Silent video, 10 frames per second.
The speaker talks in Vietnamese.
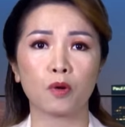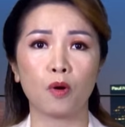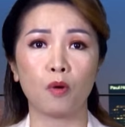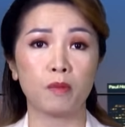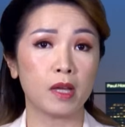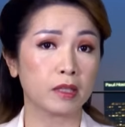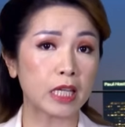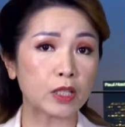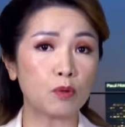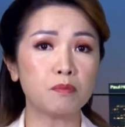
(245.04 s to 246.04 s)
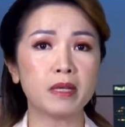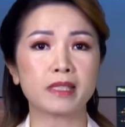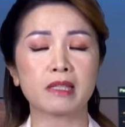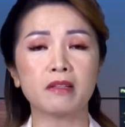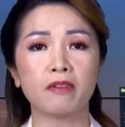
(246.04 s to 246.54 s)
cồn thì cũng bị
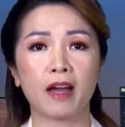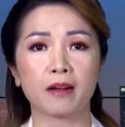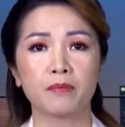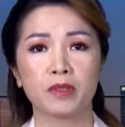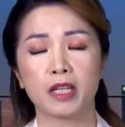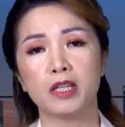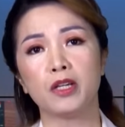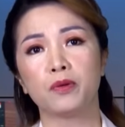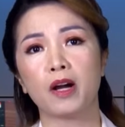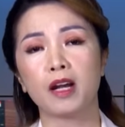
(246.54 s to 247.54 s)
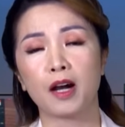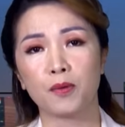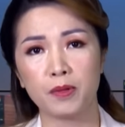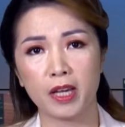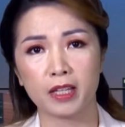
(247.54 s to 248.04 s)
xử phạt. Thì điều đó là
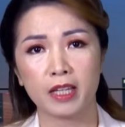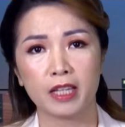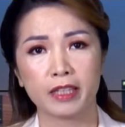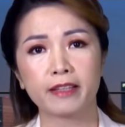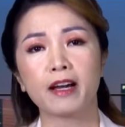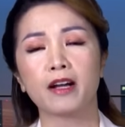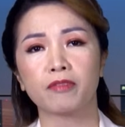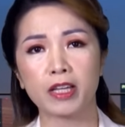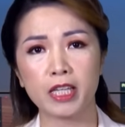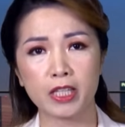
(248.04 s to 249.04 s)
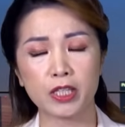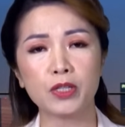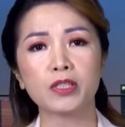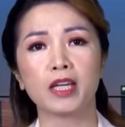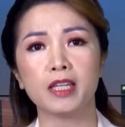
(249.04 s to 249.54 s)
không nên, thì cần phải nghiên
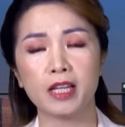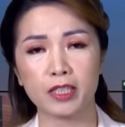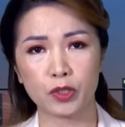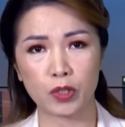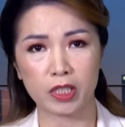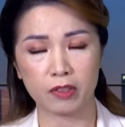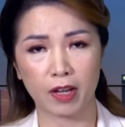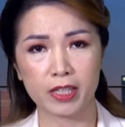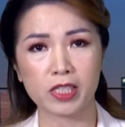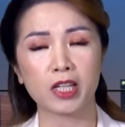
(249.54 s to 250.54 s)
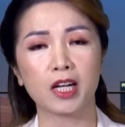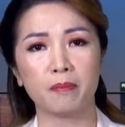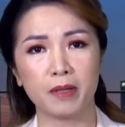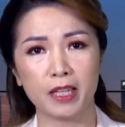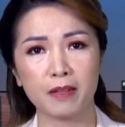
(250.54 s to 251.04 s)
cứu kỹ hơn chuyện như vậy cho nó
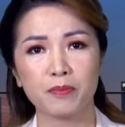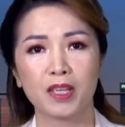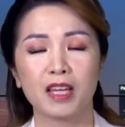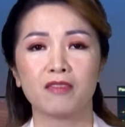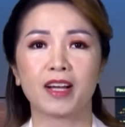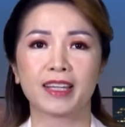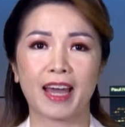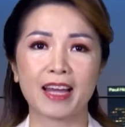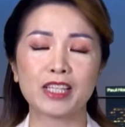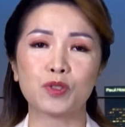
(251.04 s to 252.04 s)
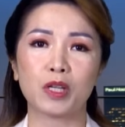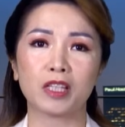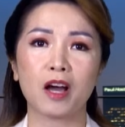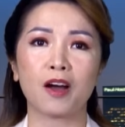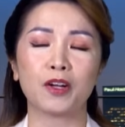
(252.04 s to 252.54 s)
hợp lý. Và cả cái
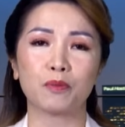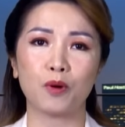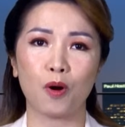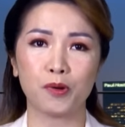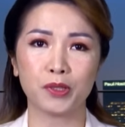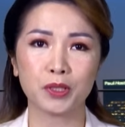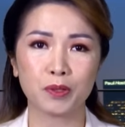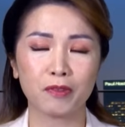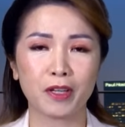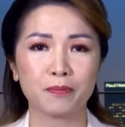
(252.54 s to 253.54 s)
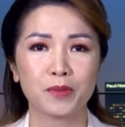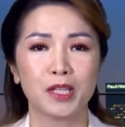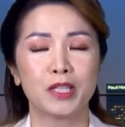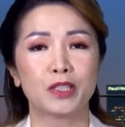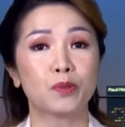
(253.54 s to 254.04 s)
chuyện đo nồng độ nữa thưa quý vị.
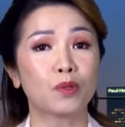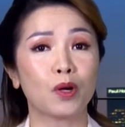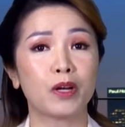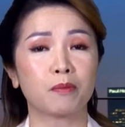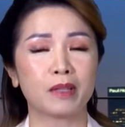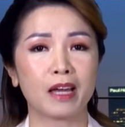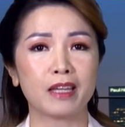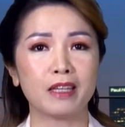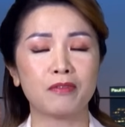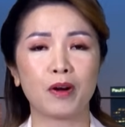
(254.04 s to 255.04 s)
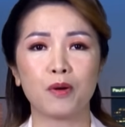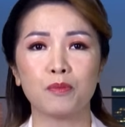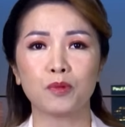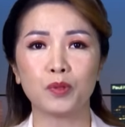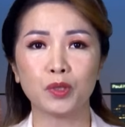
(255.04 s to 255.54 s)
Chúng tôi đọc thấy vào
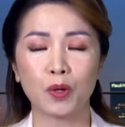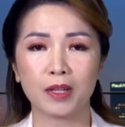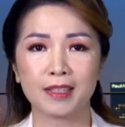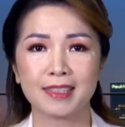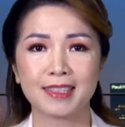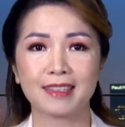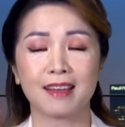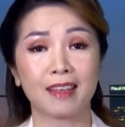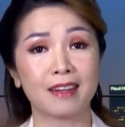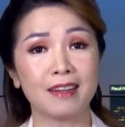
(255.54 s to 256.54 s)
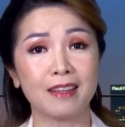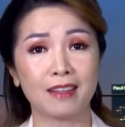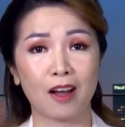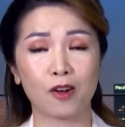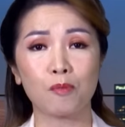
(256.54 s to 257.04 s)
hôm cuối tuần trên tờ Thanh
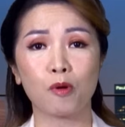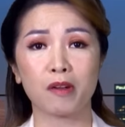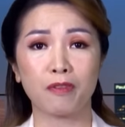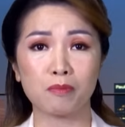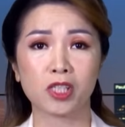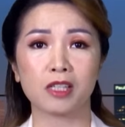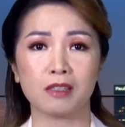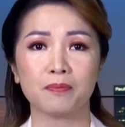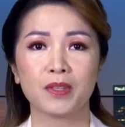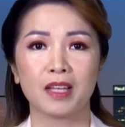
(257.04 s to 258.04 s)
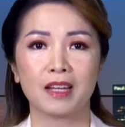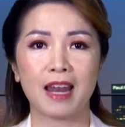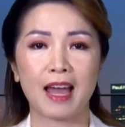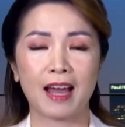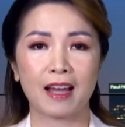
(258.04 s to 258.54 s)
Niên họ có một cái phóng sự
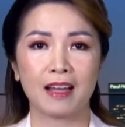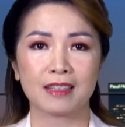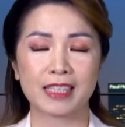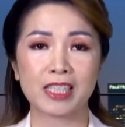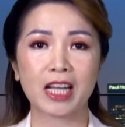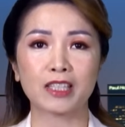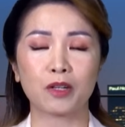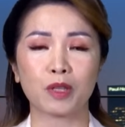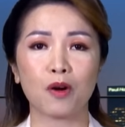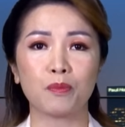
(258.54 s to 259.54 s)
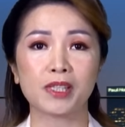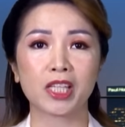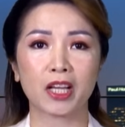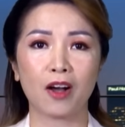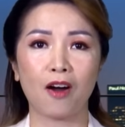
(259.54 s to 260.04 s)
là cảnh sát giao thông ở
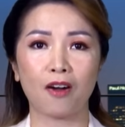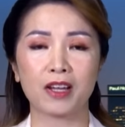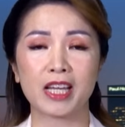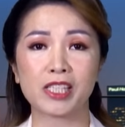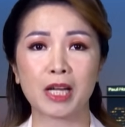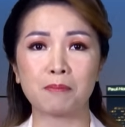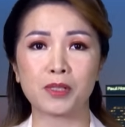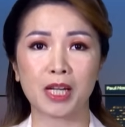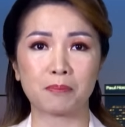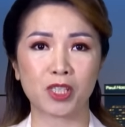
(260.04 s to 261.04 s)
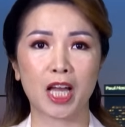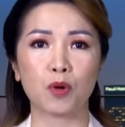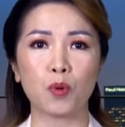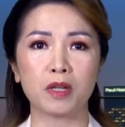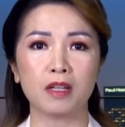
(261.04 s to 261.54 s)
Sài Gòn đã rầm rập ra
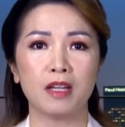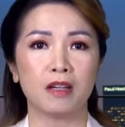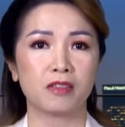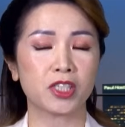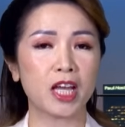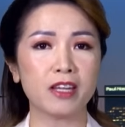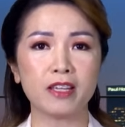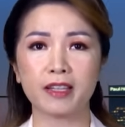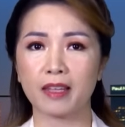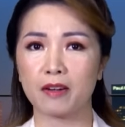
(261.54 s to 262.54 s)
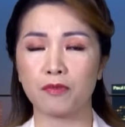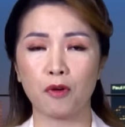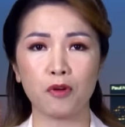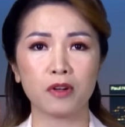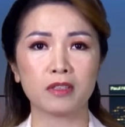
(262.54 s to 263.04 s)
quân trên những cái thành
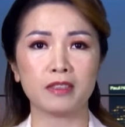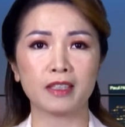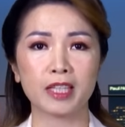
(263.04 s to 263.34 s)
phố, những